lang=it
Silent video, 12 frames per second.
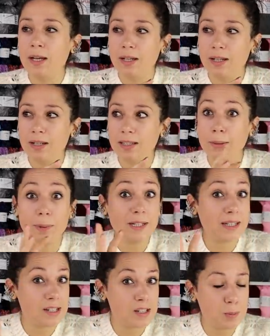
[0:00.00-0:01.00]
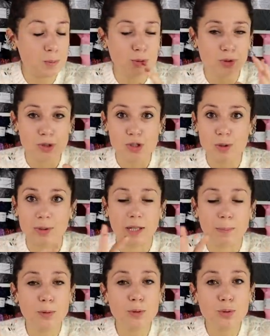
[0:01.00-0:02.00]
eh, di prendere spunto insomma
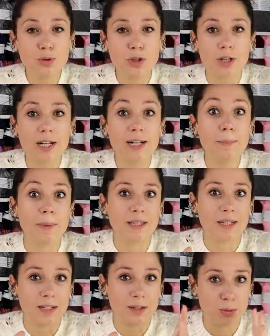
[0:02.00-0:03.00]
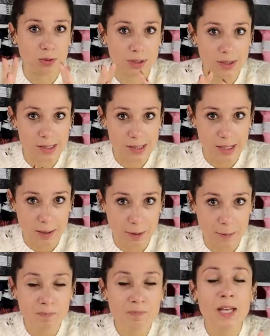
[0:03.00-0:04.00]
da più tutorial e metterli tutti
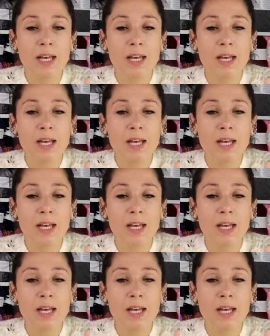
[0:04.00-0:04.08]
insieme.